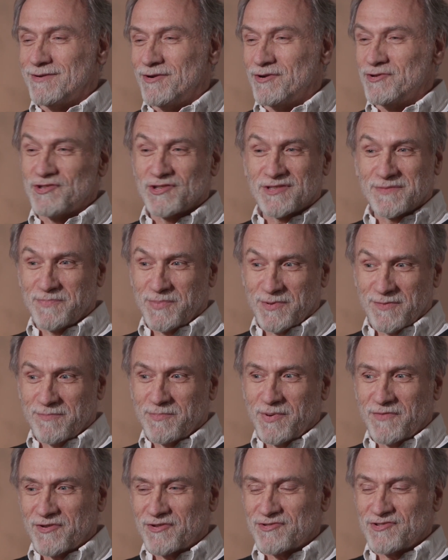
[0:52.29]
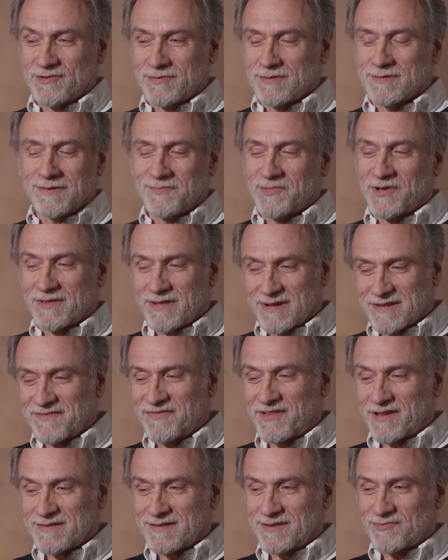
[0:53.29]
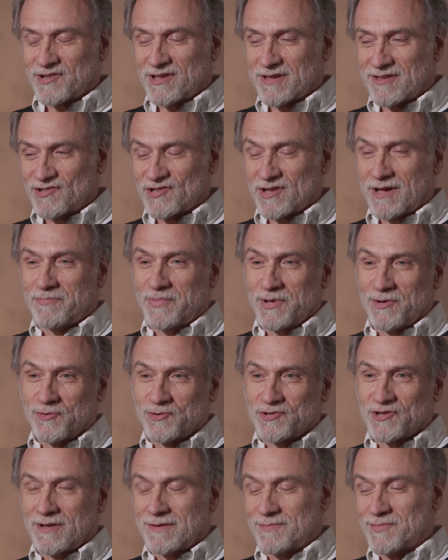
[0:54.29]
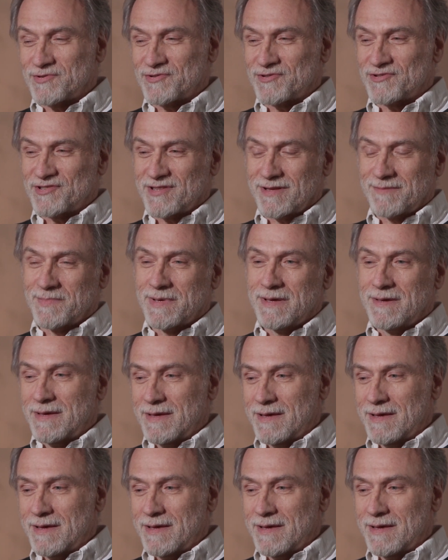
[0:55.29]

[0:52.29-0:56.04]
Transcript: Ojciec po powrocie do domu jednak stwierdzał, że jakieś kapelusze albo coś tam,